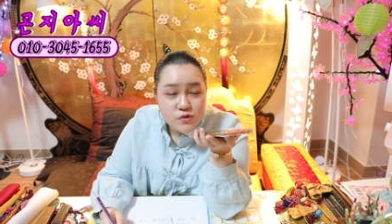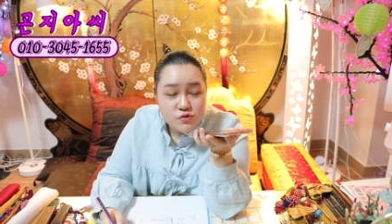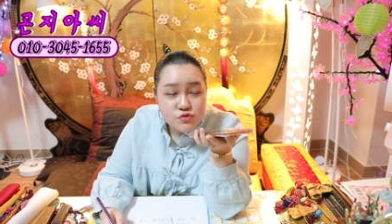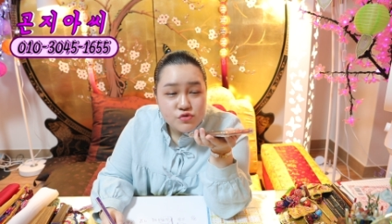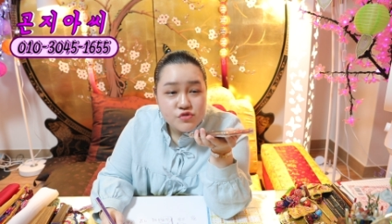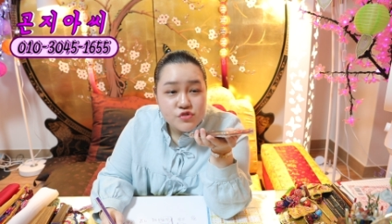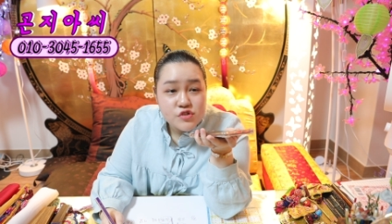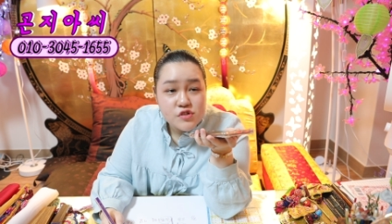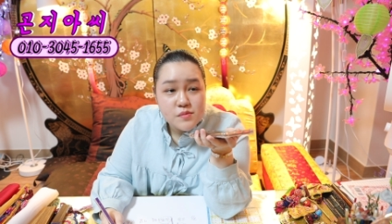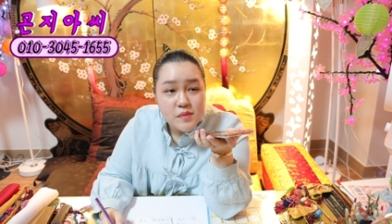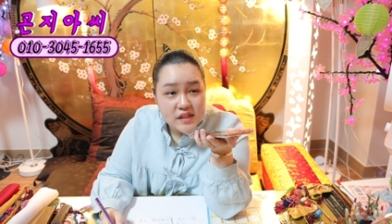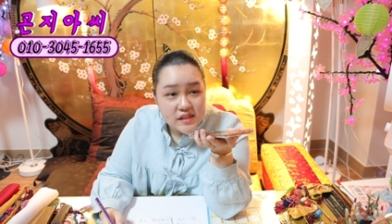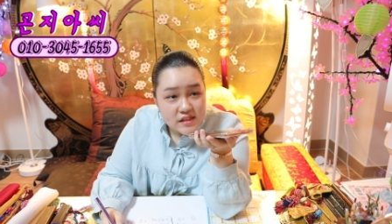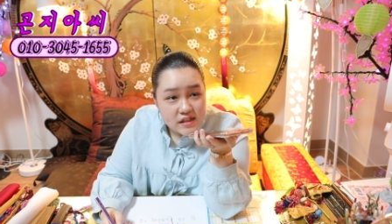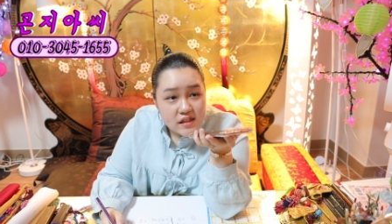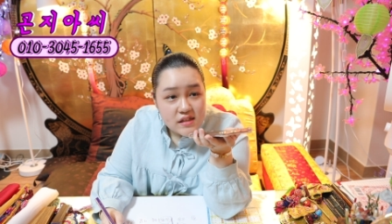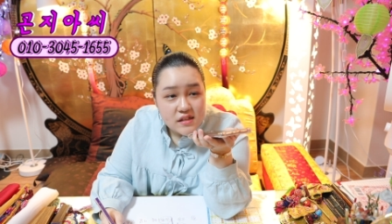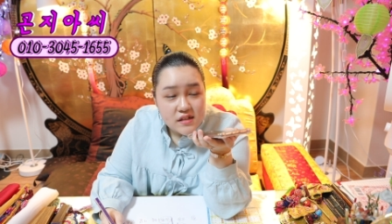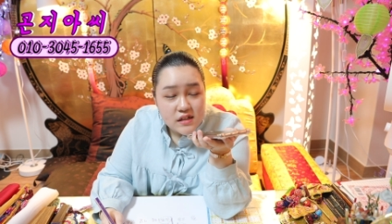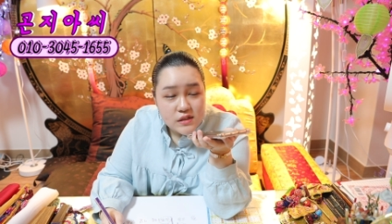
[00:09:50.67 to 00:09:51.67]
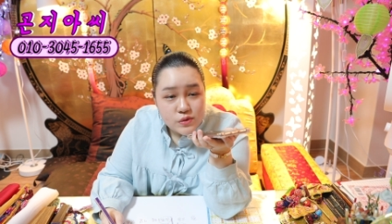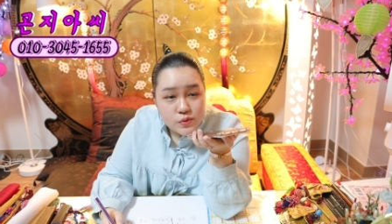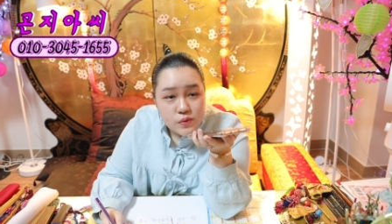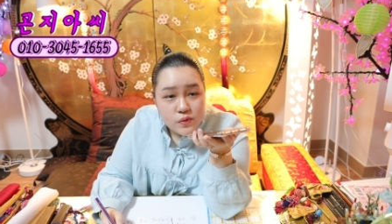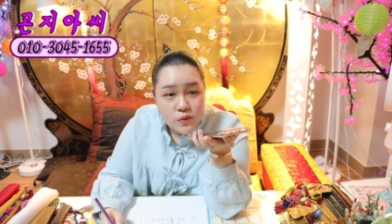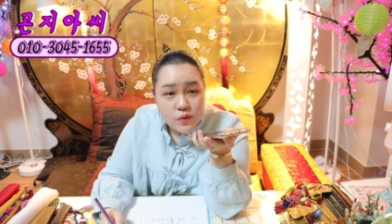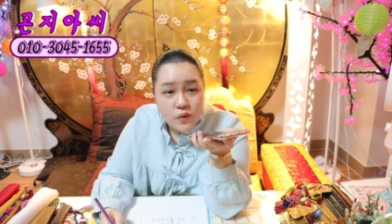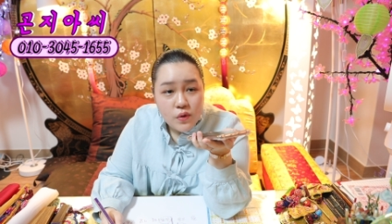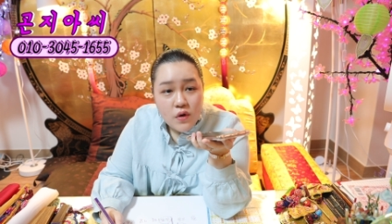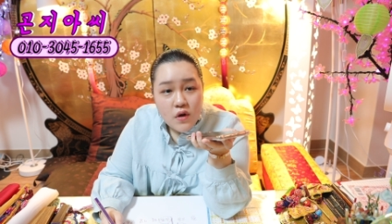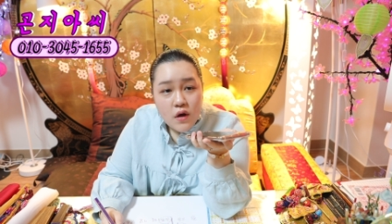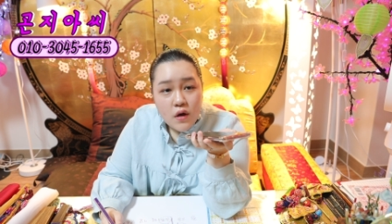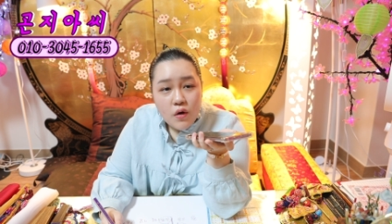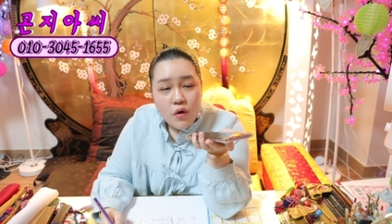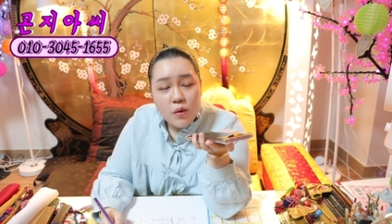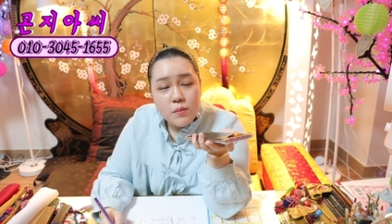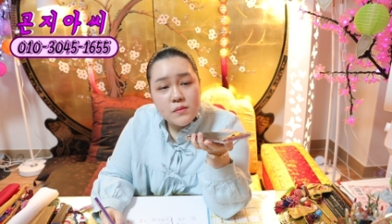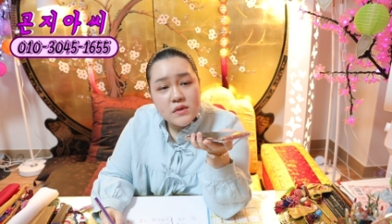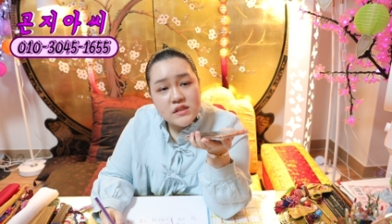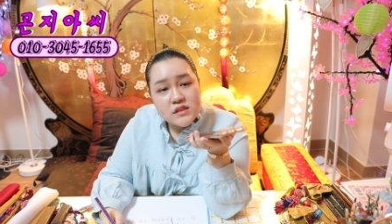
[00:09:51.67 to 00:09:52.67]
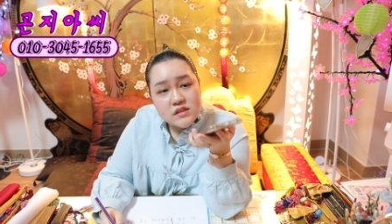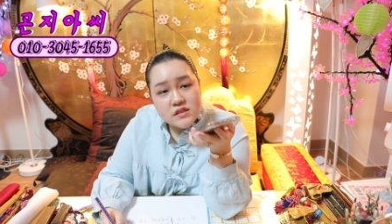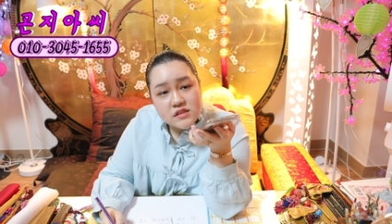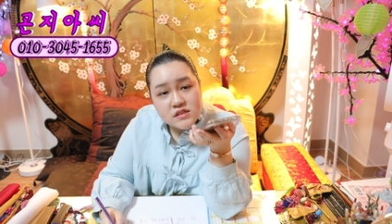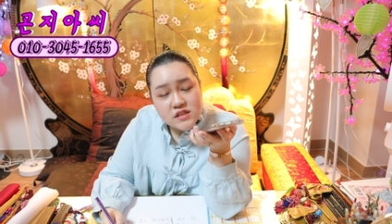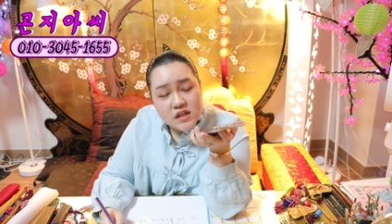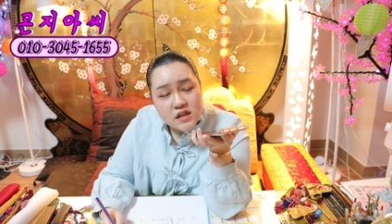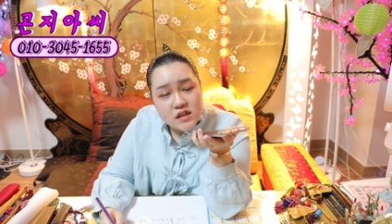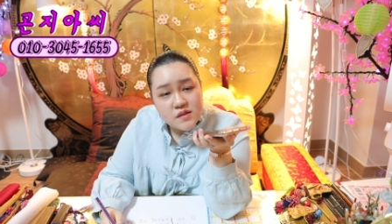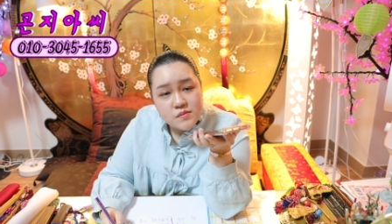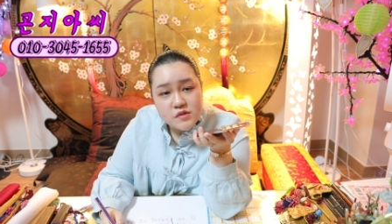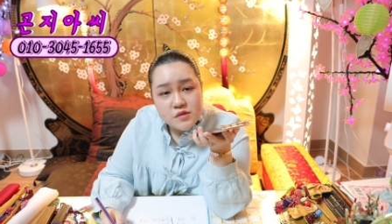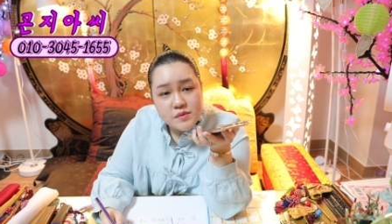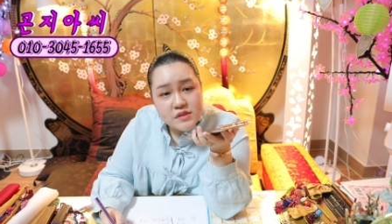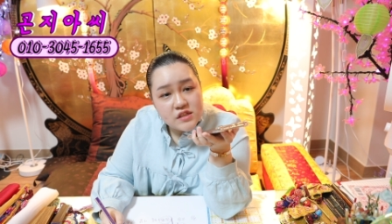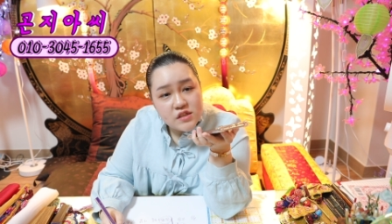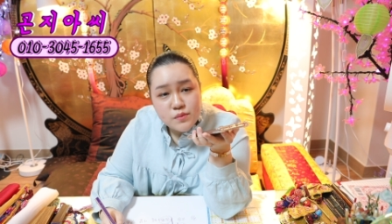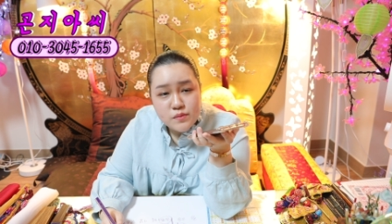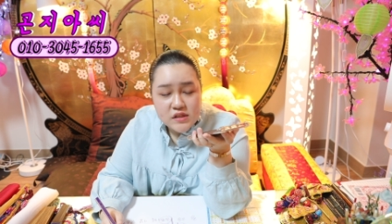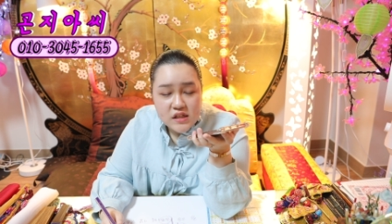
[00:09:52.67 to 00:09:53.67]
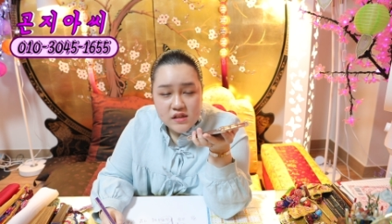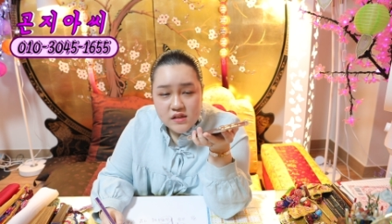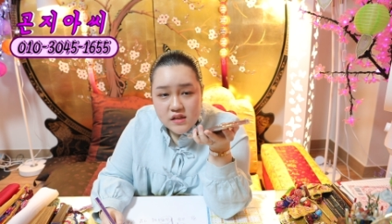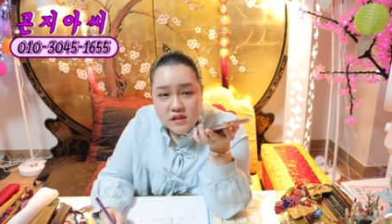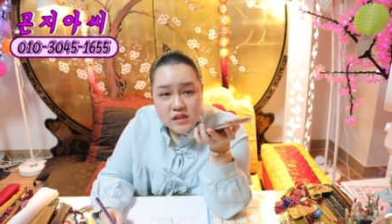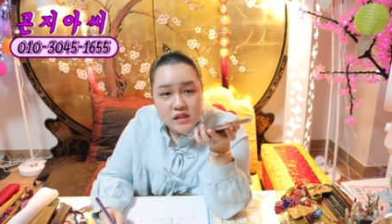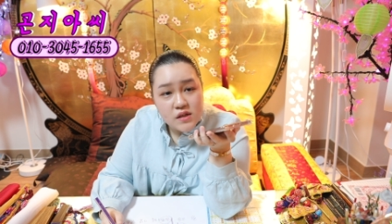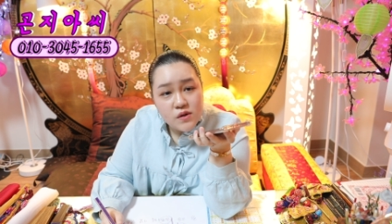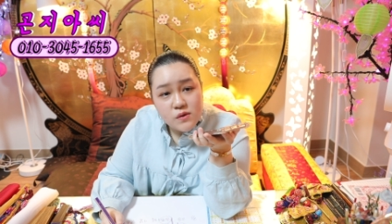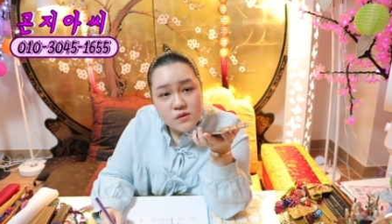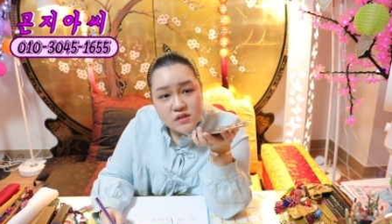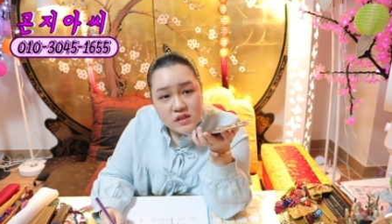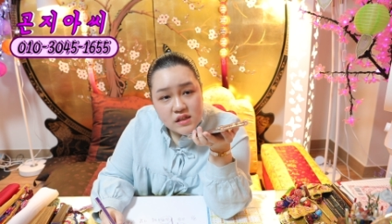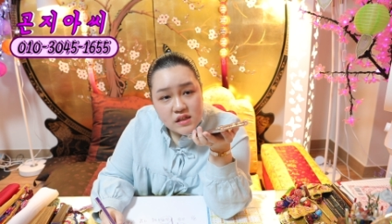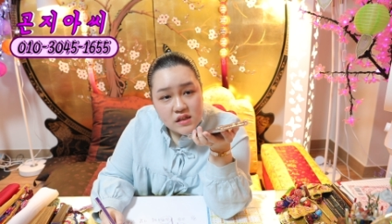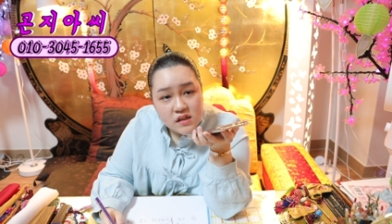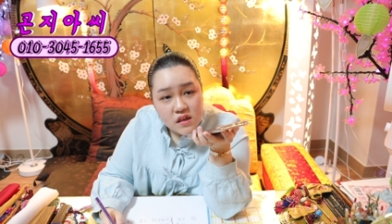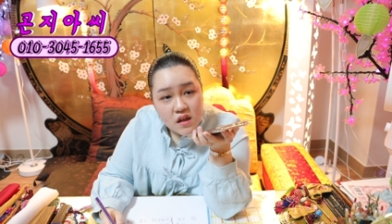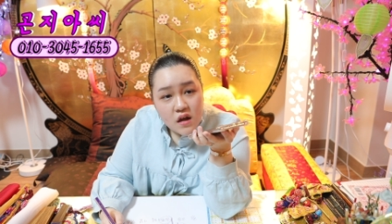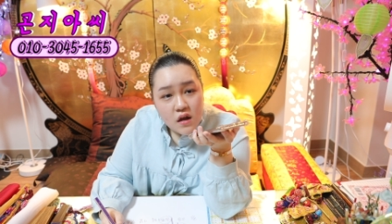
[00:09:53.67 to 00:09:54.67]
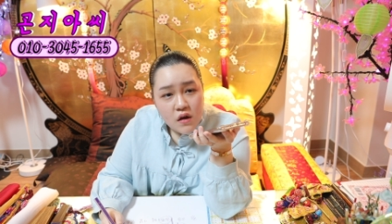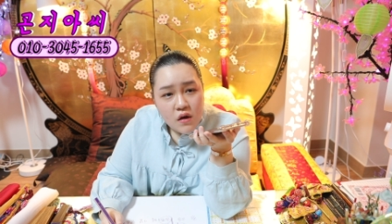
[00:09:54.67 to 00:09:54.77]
누구를 만나더라도 엄마는 네. 그 사람을 믿으면 안 돼. 이거는